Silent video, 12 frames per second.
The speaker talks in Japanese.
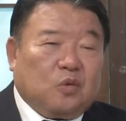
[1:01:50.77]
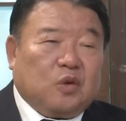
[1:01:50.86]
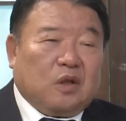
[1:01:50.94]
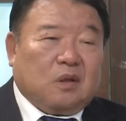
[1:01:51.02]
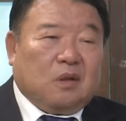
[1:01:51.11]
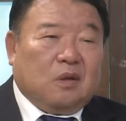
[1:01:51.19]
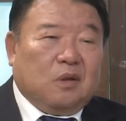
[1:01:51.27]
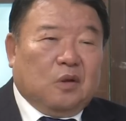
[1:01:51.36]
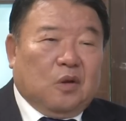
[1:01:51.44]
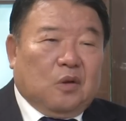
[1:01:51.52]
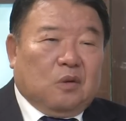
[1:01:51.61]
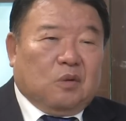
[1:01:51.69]
クだったのは
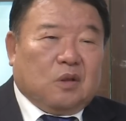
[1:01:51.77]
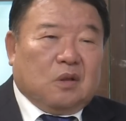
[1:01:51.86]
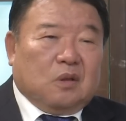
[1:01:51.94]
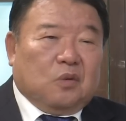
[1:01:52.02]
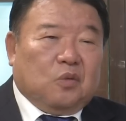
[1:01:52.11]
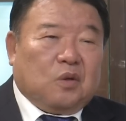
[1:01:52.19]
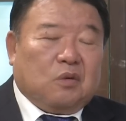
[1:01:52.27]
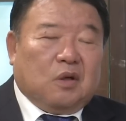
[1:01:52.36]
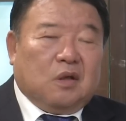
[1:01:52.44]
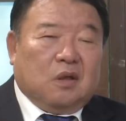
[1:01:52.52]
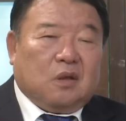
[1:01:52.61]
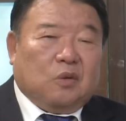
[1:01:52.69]
お亡くな
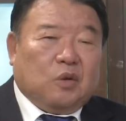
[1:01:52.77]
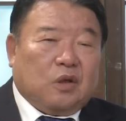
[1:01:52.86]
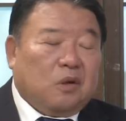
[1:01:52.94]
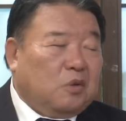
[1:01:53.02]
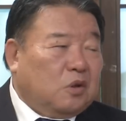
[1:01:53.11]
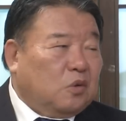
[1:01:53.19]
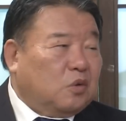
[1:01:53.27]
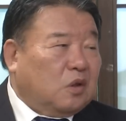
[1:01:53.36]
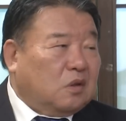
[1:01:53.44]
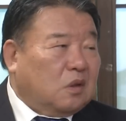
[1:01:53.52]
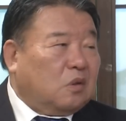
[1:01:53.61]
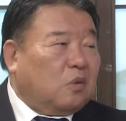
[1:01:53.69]
りになった渡辺正一
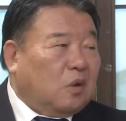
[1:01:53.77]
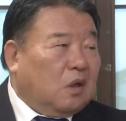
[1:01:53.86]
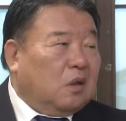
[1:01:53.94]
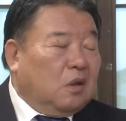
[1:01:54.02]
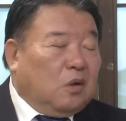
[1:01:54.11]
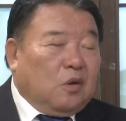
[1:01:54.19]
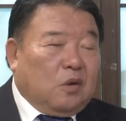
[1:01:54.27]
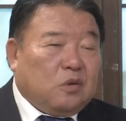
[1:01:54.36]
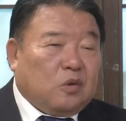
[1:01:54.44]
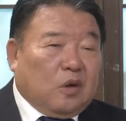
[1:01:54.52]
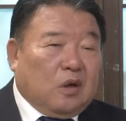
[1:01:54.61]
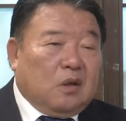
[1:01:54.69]
先生とかあれ
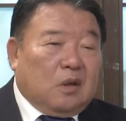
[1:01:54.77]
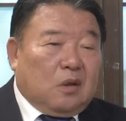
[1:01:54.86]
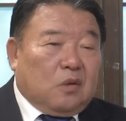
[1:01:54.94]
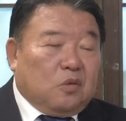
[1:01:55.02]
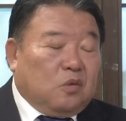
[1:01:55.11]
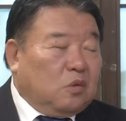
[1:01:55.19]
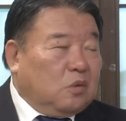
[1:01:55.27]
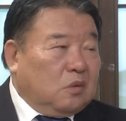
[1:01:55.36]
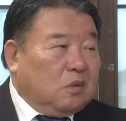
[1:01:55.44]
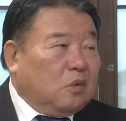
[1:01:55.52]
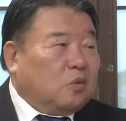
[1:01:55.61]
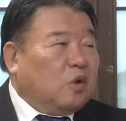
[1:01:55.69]
とか
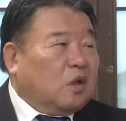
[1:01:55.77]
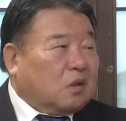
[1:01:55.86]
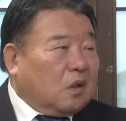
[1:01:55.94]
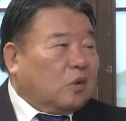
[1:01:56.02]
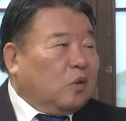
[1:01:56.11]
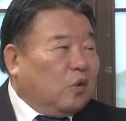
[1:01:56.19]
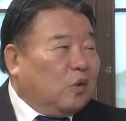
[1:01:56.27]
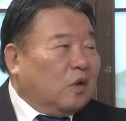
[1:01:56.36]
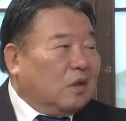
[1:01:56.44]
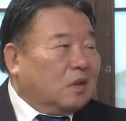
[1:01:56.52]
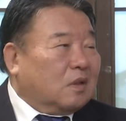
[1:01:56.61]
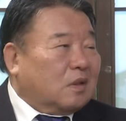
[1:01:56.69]
よくやったと
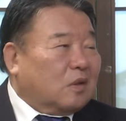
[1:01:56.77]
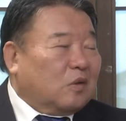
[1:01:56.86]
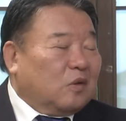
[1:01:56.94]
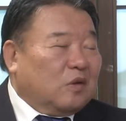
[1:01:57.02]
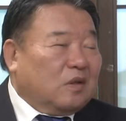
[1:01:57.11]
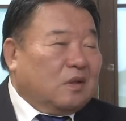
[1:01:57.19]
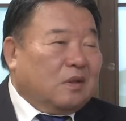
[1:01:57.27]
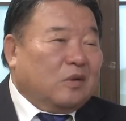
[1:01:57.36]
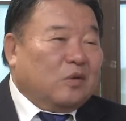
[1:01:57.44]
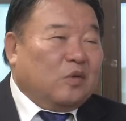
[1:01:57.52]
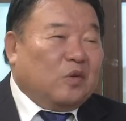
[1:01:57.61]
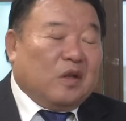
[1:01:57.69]

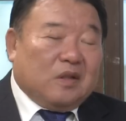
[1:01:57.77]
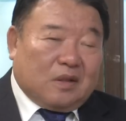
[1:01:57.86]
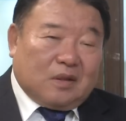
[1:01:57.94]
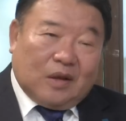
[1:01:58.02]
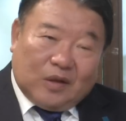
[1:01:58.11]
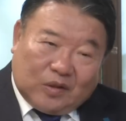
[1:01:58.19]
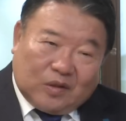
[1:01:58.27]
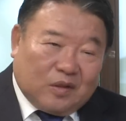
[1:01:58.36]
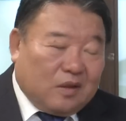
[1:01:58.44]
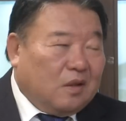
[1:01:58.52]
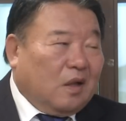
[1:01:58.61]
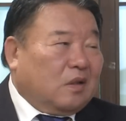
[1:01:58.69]
え
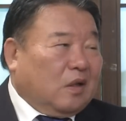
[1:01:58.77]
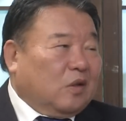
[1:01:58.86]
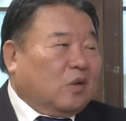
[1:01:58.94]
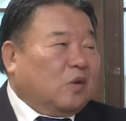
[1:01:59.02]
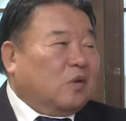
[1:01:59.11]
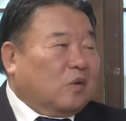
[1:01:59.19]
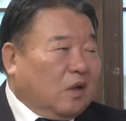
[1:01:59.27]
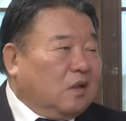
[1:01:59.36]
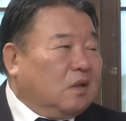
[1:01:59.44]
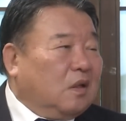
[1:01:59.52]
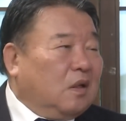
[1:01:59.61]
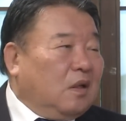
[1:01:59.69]
えなんでっていうね、
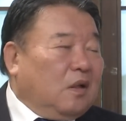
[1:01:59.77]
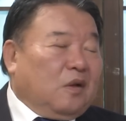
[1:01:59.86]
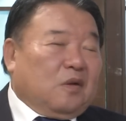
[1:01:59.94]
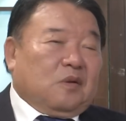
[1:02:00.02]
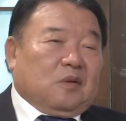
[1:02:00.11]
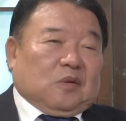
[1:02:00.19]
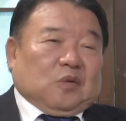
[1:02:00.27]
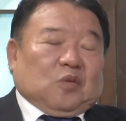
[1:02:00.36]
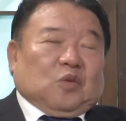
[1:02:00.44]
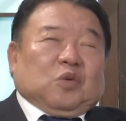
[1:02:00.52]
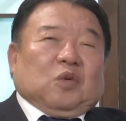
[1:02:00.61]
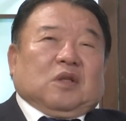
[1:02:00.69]

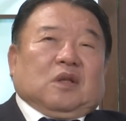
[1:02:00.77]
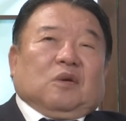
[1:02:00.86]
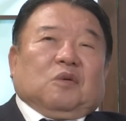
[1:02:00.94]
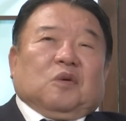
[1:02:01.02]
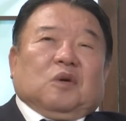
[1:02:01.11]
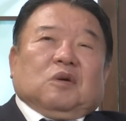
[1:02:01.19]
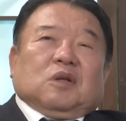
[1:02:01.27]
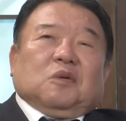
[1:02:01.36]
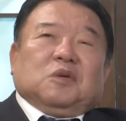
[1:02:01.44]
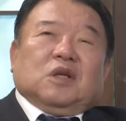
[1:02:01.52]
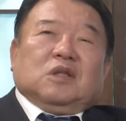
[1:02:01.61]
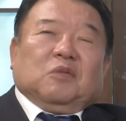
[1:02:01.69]
教わったのも渡
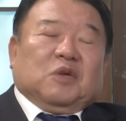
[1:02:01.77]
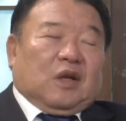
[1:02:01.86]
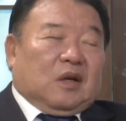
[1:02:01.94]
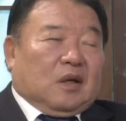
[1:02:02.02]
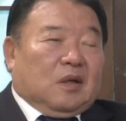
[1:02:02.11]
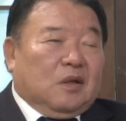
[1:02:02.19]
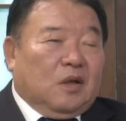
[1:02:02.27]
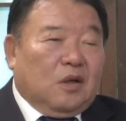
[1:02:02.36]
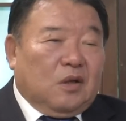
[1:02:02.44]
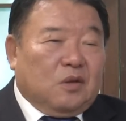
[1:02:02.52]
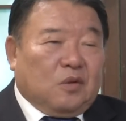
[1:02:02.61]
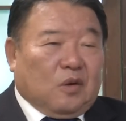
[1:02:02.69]
辺先生みたいな
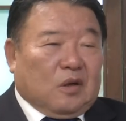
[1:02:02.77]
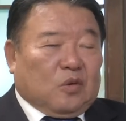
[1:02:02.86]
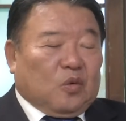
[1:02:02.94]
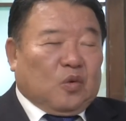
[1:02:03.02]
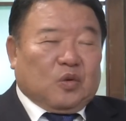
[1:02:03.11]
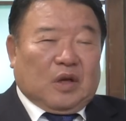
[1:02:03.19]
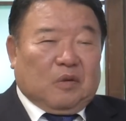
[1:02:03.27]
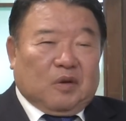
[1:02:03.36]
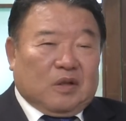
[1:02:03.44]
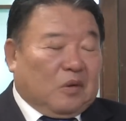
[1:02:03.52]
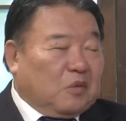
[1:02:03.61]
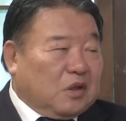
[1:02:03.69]
人から東京裁
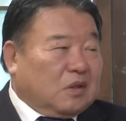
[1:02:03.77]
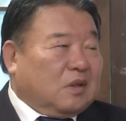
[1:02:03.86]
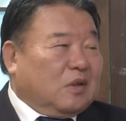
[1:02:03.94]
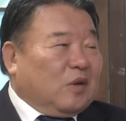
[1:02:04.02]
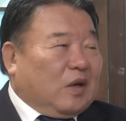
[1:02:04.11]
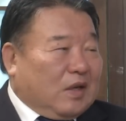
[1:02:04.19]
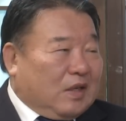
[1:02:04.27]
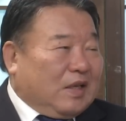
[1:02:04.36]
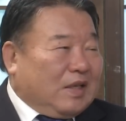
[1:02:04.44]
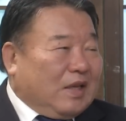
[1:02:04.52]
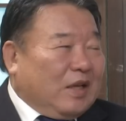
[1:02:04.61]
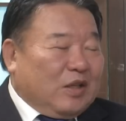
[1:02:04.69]
判ダメですっていうのは
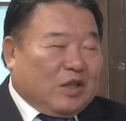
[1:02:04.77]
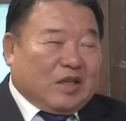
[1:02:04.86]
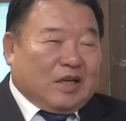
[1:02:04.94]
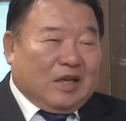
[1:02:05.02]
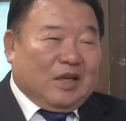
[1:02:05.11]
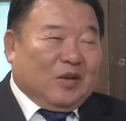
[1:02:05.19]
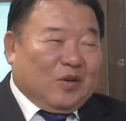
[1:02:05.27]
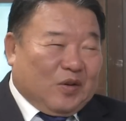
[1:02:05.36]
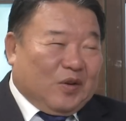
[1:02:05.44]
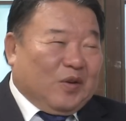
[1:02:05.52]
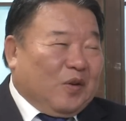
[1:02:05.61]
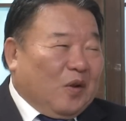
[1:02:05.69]
ねしっかりいろい
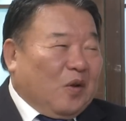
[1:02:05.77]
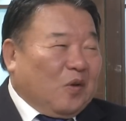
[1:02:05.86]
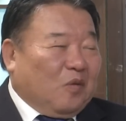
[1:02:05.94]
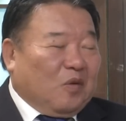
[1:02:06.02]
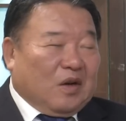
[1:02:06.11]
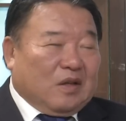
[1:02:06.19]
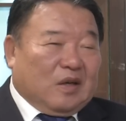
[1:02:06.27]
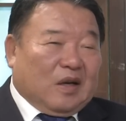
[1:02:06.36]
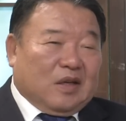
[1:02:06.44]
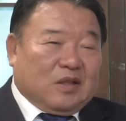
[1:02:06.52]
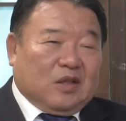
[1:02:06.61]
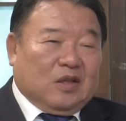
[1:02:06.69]
ろ細かく
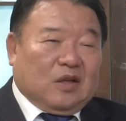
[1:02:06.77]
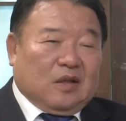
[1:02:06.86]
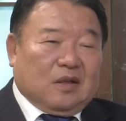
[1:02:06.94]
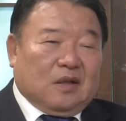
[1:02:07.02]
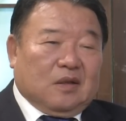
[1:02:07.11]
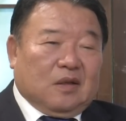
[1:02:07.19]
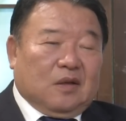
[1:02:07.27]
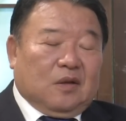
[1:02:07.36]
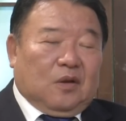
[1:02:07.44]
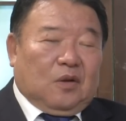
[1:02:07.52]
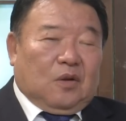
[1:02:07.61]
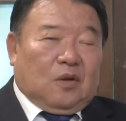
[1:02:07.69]
話聞いたんで、
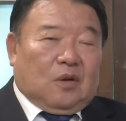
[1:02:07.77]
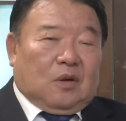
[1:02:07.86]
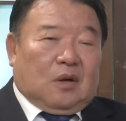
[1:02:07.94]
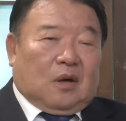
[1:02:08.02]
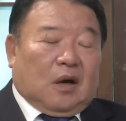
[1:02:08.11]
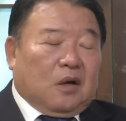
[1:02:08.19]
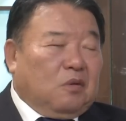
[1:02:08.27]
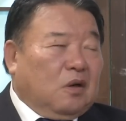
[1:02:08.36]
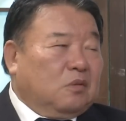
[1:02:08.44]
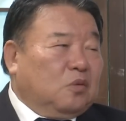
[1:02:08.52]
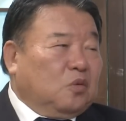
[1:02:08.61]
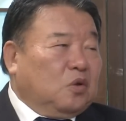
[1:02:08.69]
あれ
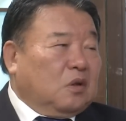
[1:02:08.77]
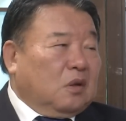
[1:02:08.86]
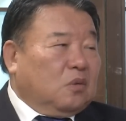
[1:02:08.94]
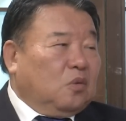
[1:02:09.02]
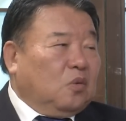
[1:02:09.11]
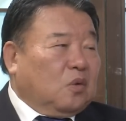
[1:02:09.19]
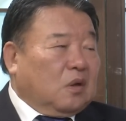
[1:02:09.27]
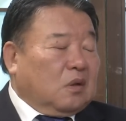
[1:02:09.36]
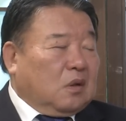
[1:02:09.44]
は福井さんはどう考